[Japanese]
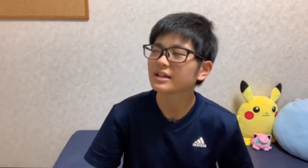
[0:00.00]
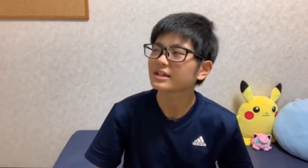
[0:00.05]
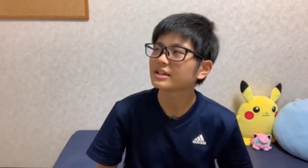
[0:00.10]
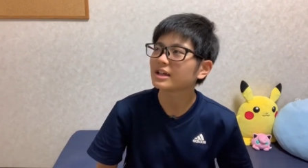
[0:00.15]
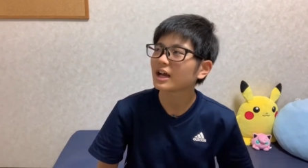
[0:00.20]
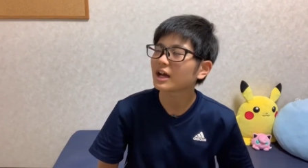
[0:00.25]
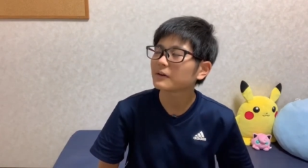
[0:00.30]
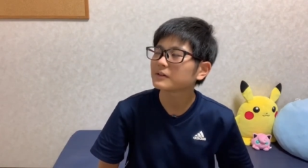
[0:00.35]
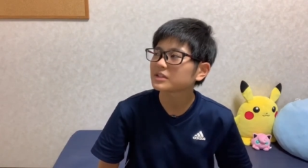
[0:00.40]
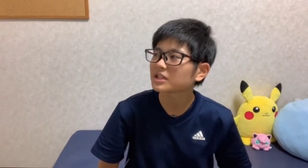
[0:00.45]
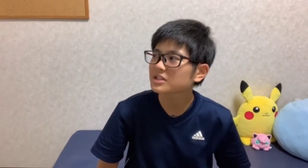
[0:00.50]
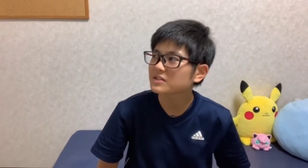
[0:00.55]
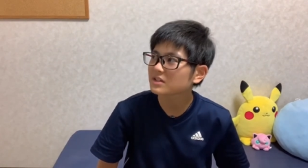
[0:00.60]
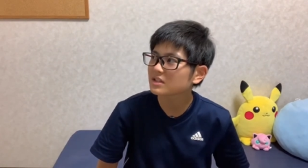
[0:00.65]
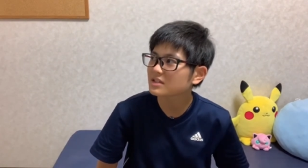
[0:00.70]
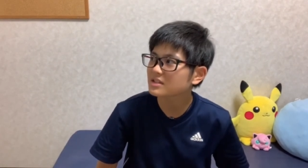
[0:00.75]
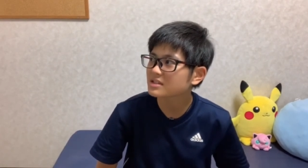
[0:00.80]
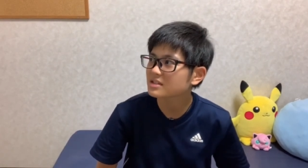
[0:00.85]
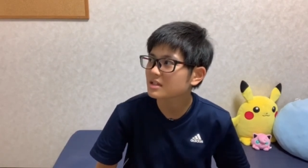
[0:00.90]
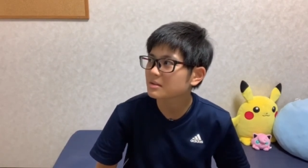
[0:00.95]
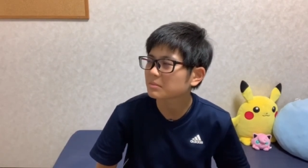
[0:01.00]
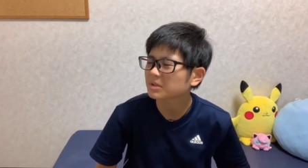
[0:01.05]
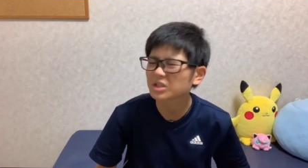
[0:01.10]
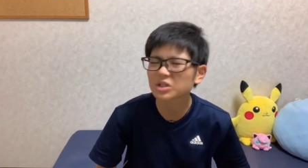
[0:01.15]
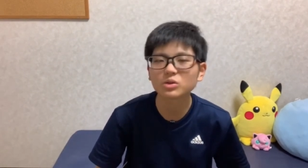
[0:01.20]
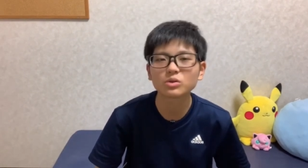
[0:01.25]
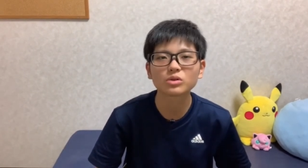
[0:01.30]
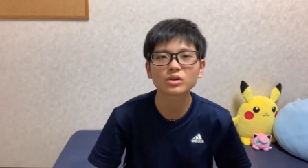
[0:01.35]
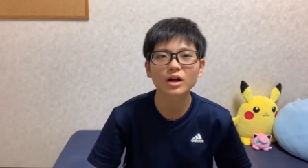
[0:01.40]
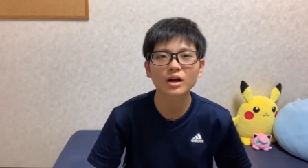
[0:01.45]
いやー、私はですね、まあ、
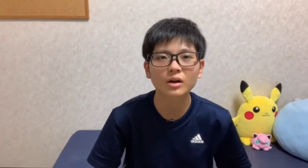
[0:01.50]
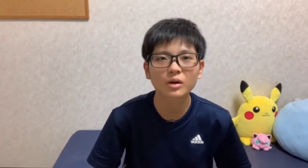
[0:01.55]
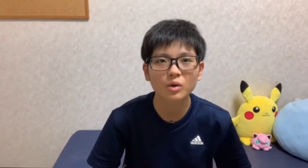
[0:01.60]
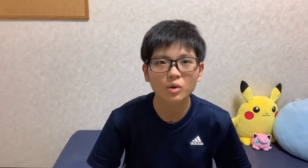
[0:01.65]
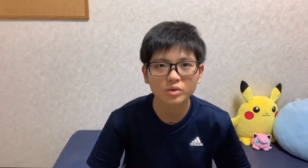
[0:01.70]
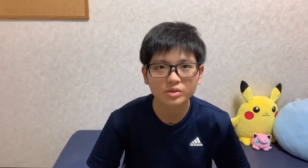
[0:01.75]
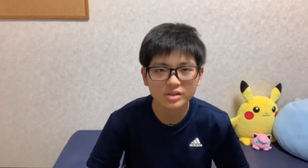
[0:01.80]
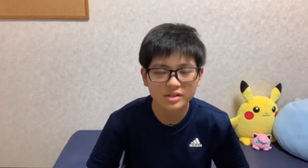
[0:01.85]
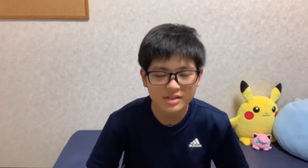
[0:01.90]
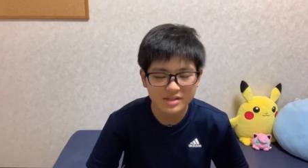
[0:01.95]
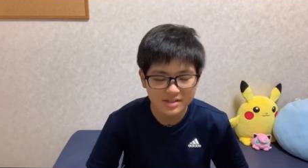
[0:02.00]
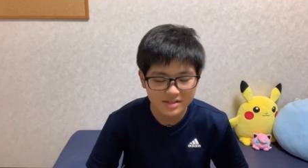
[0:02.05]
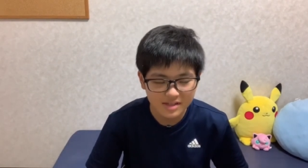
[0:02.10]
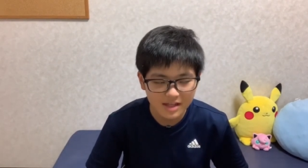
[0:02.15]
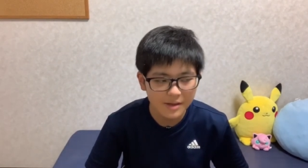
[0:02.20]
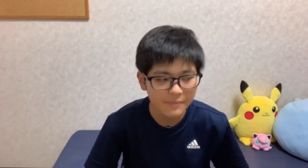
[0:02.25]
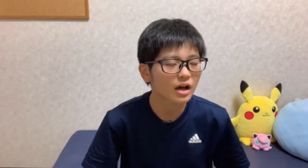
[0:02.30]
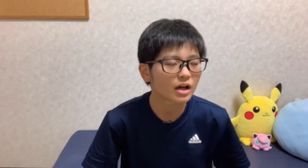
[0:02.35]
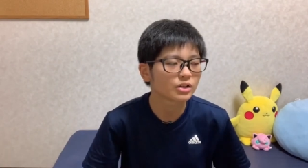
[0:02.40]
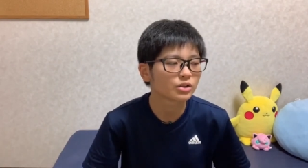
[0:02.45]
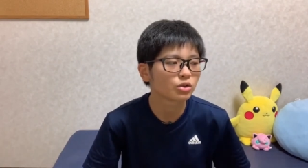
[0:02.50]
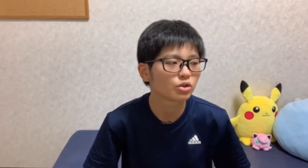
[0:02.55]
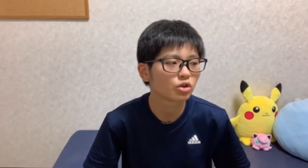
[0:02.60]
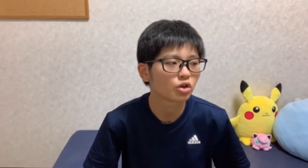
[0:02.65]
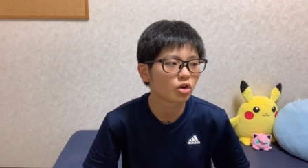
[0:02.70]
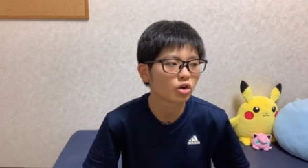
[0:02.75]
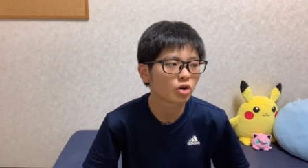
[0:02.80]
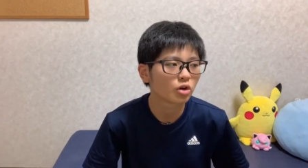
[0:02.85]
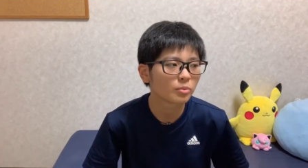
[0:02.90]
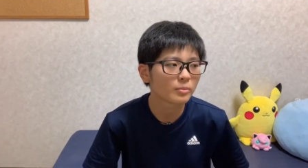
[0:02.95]
今日学校でですね、あ
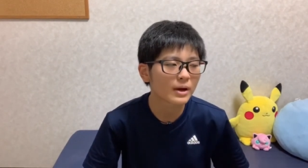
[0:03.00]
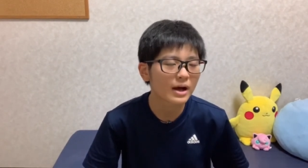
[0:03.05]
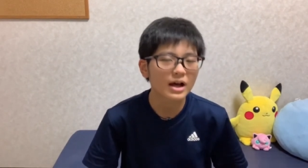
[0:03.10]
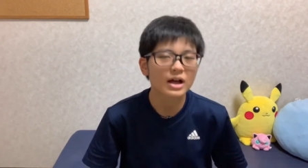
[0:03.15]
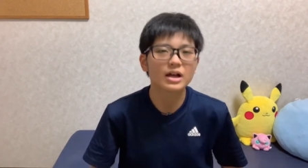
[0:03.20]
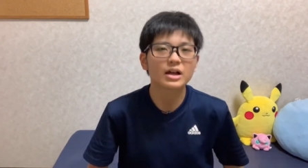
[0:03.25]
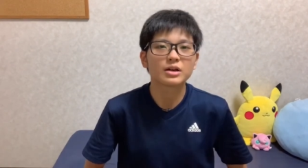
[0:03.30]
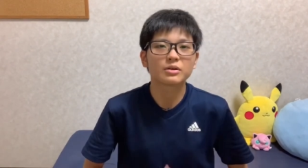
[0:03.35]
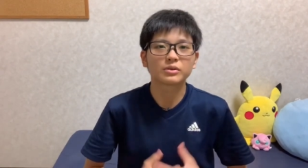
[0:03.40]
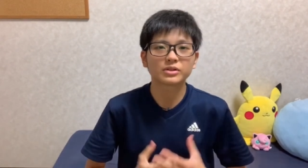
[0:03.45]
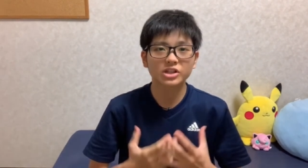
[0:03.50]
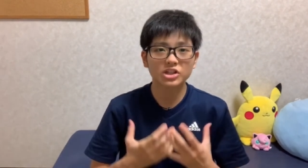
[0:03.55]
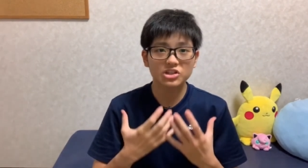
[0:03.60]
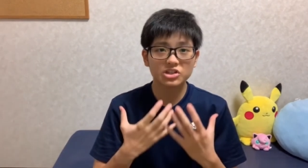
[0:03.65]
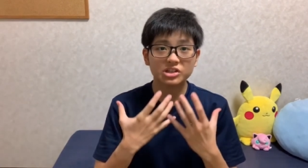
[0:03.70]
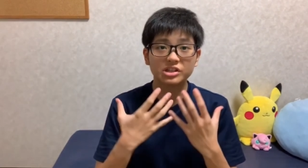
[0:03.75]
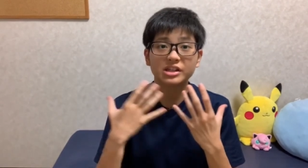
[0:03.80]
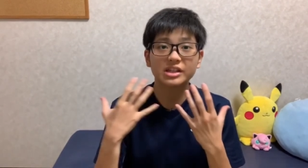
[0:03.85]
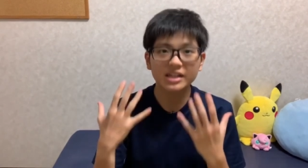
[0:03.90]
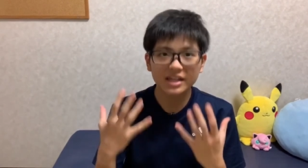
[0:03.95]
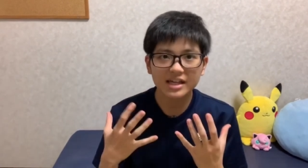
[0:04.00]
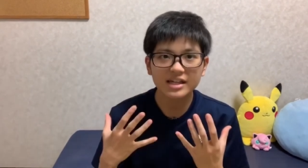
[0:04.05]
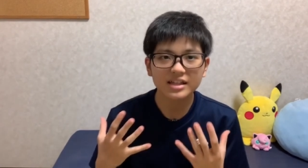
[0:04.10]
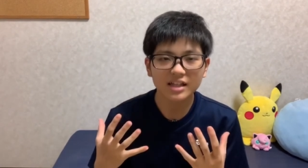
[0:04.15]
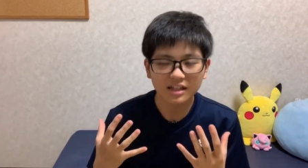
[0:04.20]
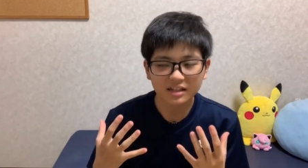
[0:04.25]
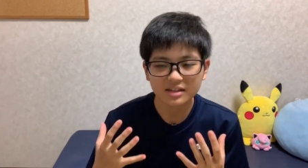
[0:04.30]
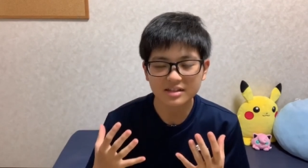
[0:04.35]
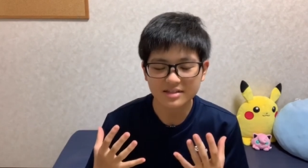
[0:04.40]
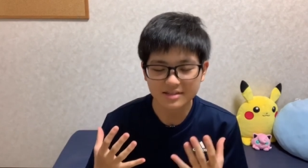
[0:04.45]
のー、まあ、私理系
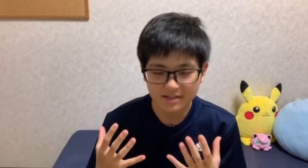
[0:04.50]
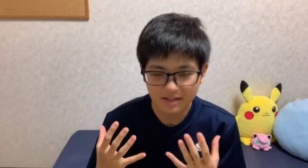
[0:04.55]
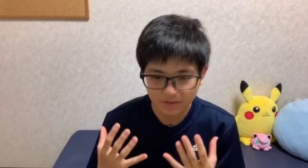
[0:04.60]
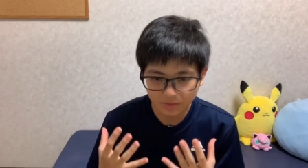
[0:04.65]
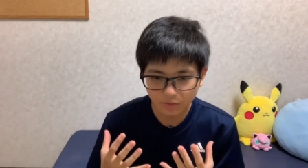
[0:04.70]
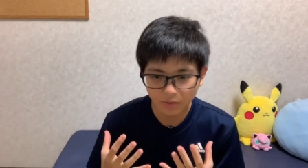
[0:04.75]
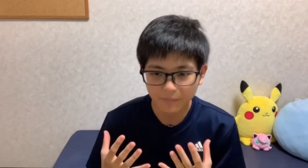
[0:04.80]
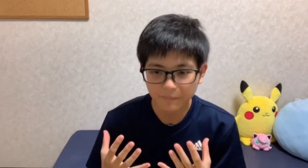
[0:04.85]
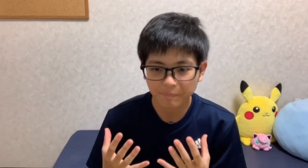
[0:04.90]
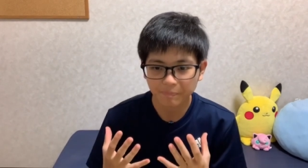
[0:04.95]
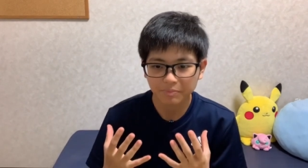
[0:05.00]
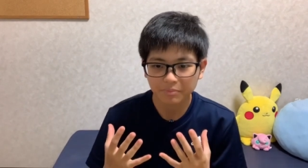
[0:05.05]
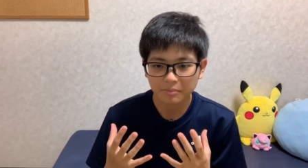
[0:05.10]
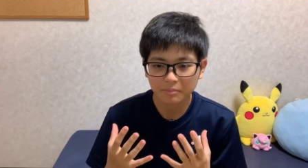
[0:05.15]
なんですけど、